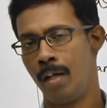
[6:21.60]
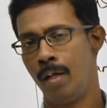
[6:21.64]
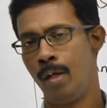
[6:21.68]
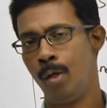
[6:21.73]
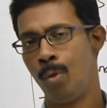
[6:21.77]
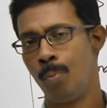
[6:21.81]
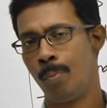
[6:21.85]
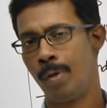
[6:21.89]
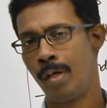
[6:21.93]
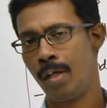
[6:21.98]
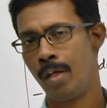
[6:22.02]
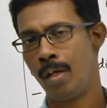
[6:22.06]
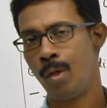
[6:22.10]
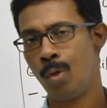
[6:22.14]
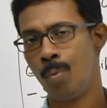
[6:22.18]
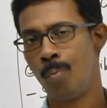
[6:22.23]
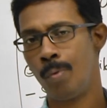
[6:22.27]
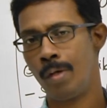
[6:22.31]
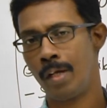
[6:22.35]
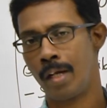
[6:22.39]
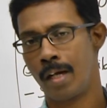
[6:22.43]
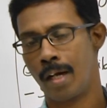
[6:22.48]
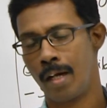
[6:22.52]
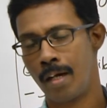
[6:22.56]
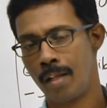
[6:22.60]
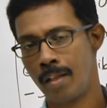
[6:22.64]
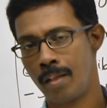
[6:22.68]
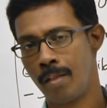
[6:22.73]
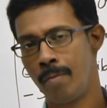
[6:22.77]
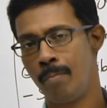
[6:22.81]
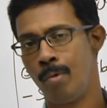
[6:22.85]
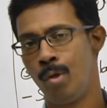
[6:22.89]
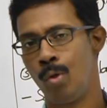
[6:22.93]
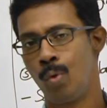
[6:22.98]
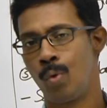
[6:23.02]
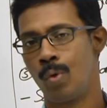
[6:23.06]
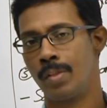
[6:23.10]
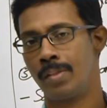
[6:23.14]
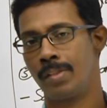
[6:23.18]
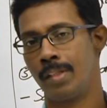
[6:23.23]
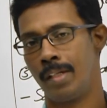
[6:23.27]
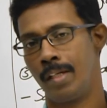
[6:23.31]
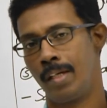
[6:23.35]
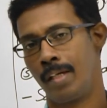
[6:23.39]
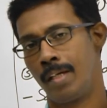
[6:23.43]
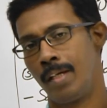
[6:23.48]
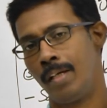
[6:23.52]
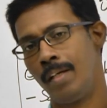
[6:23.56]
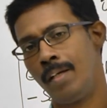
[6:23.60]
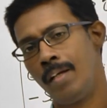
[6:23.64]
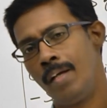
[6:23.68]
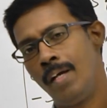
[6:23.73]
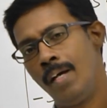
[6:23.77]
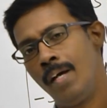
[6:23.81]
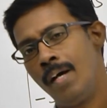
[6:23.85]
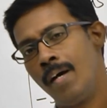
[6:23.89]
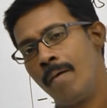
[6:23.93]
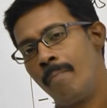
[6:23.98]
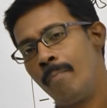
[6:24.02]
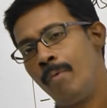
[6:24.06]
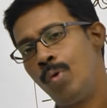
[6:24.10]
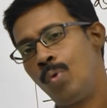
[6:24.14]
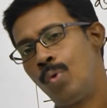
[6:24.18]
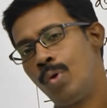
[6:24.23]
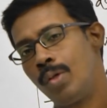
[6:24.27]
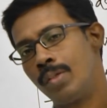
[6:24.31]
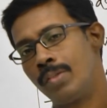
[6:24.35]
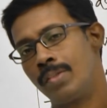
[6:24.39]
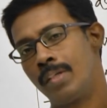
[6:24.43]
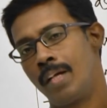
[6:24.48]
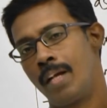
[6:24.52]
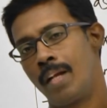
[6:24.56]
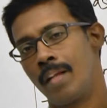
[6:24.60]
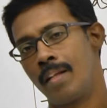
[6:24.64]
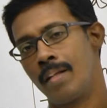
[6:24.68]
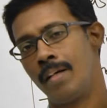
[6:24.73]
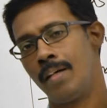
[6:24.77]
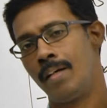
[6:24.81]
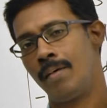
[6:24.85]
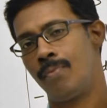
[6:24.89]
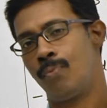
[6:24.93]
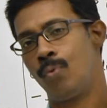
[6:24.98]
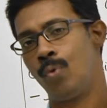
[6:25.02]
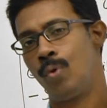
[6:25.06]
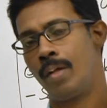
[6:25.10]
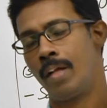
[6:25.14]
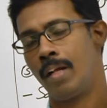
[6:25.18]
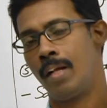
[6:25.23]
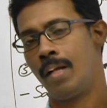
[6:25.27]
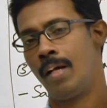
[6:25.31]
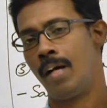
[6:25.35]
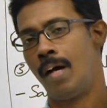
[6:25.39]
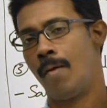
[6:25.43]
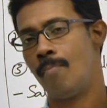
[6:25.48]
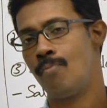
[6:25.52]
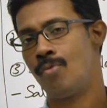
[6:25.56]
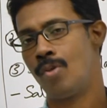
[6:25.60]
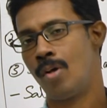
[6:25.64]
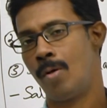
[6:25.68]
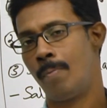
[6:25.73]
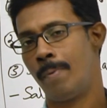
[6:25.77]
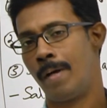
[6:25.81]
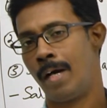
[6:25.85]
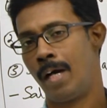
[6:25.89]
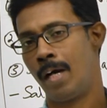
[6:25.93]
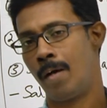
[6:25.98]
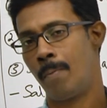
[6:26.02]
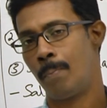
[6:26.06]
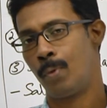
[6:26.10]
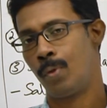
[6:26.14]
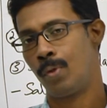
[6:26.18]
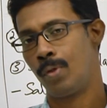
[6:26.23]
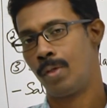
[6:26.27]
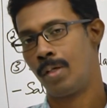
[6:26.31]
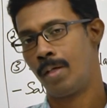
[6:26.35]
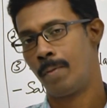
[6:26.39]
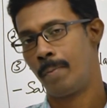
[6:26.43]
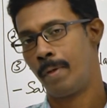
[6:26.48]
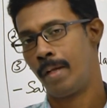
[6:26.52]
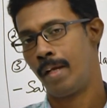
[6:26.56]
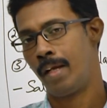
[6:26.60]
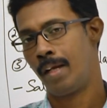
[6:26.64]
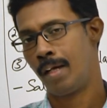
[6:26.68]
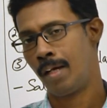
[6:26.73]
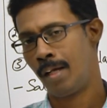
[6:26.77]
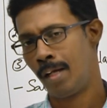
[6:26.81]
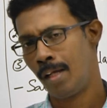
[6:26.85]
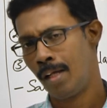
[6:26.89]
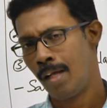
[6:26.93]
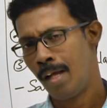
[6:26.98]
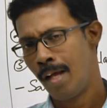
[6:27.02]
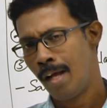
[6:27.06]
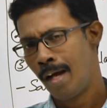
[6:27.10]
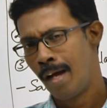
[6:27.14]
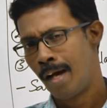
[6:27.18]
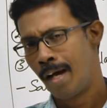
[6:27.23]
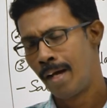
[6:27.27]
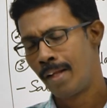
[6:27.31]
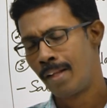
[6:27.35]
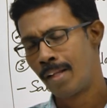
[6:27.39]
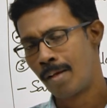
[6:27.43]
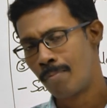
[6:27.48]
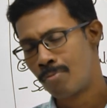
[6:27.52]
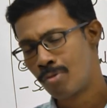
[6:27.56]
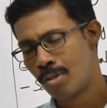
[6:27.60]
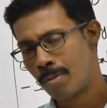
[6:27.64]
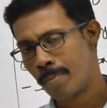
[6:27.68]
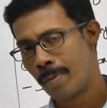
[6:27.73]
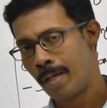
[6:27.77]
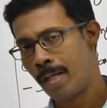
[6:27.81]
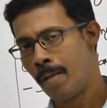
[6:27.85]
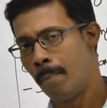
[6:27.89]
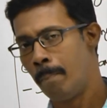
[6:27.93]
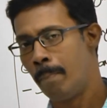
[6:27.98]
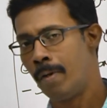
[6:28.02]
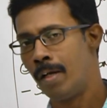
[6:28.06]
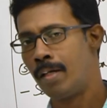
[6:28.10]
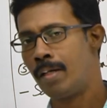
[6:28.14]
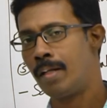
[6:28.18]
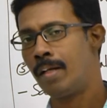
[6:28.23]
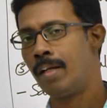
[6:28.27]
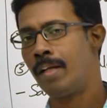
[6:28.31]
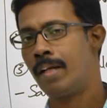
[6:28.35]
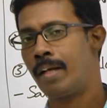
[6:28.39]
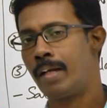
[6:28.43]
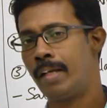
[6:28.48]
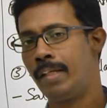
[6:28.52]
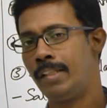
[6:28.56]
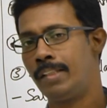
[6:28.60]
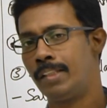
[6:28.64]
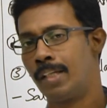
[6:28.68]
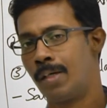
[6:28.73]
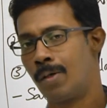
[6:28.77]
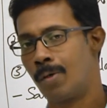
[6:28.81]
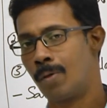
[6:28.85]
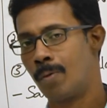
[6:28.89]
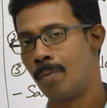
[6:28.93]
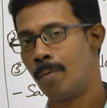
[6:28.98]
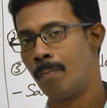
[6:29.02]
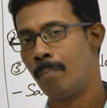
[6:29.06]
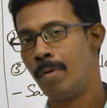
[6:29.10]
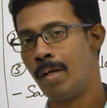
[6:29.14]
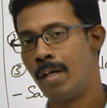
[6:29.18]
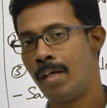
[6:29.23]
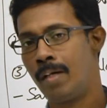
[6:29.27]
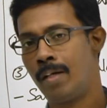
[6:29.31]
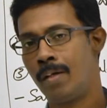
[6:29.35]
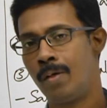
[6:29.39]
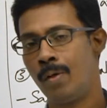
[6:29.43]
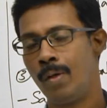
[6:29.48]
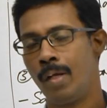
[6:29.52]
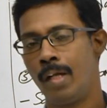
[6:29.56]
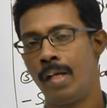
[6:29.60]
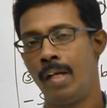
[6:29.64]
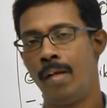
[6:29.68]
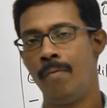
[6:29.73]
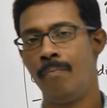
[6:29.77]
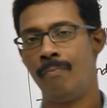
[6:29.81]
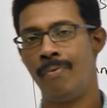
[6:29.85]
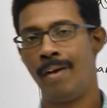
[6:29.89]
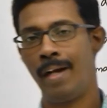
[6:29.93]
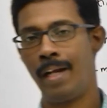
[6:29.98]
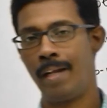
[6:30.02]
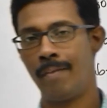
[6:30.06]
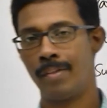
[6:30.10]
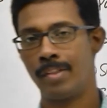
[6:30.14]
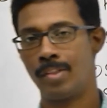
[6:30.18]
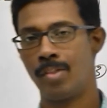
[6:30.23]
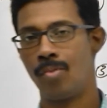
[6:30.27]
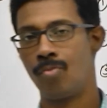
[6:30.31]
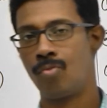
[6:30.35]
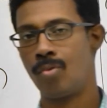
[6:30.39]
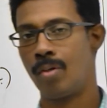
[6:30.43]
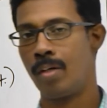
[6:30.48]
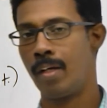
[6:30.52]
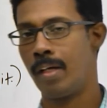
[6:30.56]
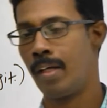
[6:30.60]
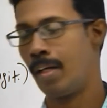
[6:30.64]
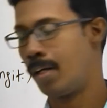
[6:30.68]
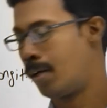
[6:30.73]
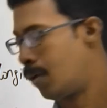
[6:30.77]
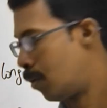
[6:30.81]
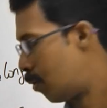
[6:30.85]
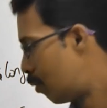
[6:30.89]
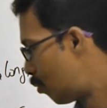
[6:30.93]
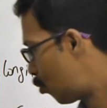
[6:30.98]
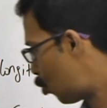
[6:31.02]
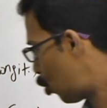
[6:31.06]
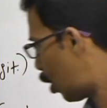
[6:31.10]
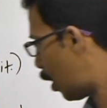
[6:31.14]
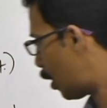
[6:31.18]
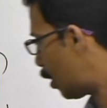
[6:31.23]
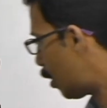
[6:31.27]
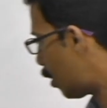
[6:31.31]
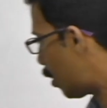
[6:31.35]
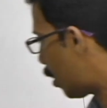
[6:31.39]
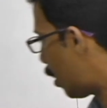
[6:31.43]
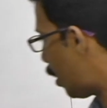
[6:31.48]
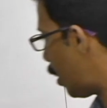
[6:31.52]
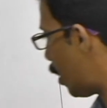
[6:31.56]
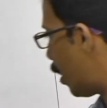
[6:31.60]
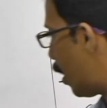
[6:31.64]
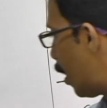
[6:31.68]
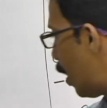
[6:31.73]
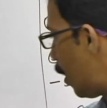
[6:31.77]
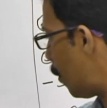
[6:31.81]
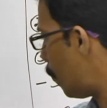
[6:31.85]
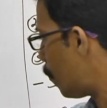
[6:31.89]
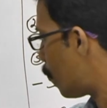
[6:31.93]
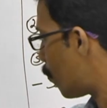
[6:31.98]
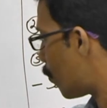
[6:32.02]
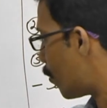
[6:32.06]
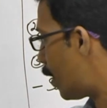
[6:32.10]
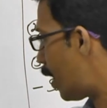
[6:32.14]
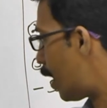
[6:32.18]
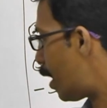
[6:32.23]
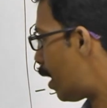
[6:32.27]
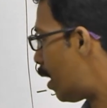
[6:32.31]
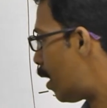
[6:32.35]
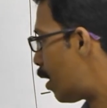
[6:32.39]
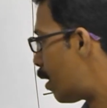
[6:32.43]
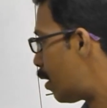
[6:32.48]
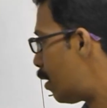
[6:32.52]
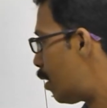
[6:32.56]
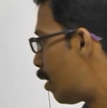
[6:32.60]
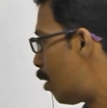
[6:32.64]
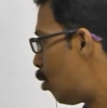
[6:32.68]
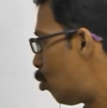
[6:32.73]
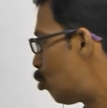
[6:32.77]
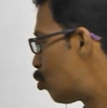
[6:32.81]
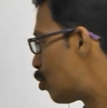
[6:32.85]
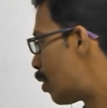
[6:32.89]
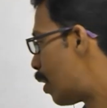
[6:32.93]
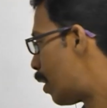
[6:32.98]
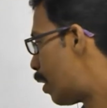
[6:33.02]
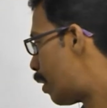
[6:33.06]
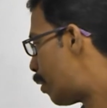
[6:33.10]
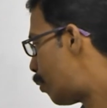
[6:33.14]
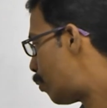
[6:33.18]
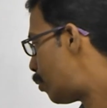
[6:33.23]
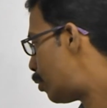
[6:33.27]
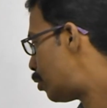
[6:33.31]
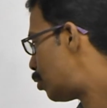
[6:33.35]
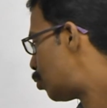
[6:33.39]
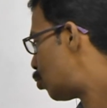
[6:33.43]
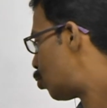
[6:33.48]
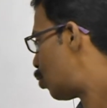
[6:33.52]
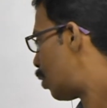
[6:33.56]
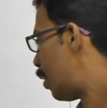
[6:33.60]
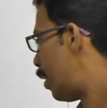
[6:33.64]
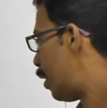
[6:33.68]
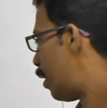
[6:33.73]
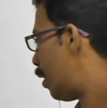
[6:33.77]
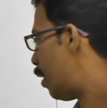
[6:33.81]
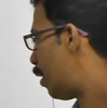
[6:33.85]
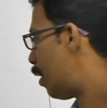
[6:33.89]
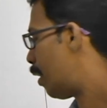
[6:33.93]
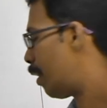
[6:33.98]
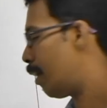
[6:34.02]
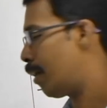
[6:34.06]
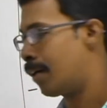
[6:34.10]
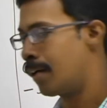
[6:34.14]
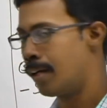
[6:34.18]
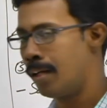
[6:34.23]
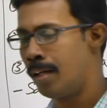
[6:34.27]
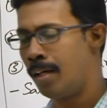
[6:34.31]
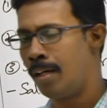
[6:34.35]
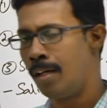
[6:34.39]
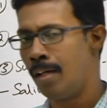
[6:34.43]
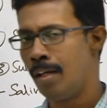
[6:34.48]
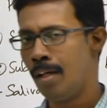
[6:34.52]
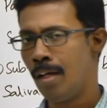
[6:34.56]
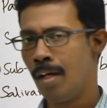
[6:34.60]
லியூமன் லியூமனுக்கு அடுத்து மியூகோசா இருக்குது மியூகோசாவில் தான் ஃபுட்டெல்லாம் அப்சர்வ் ஆக போகுது அப்படின்னா அது அப்சர்வ் ஆகி பிளட்டில் ரீச் ஆகணும் பிளட்டோ இல்லை லிம்ஃபாட்டிக் வெசல்ஸோ அங்கே இருக்கணும் ஸோ அதுதான் இங்கே நிறைய இருக்குது இந்த லூஸ் கனெக்டிவ் டிஷ்யூஸில் என்னென்ன இருக்குன்னா